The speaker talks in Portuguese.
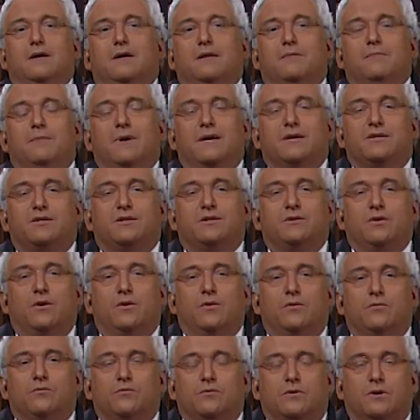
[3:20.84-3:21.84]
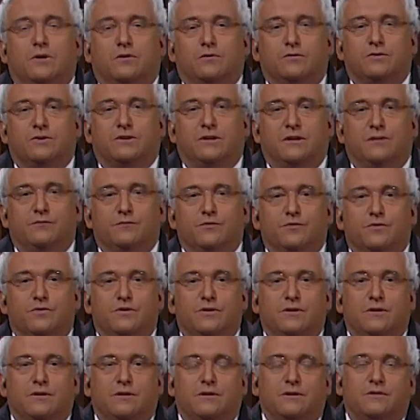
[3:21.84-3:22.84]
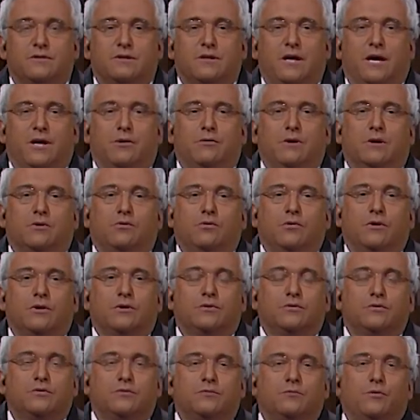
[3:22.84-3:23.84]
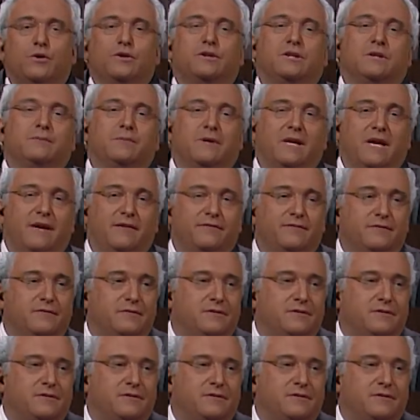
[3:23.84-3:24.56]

mas se não conseguimos eh, chegar a um acordo muito em breve,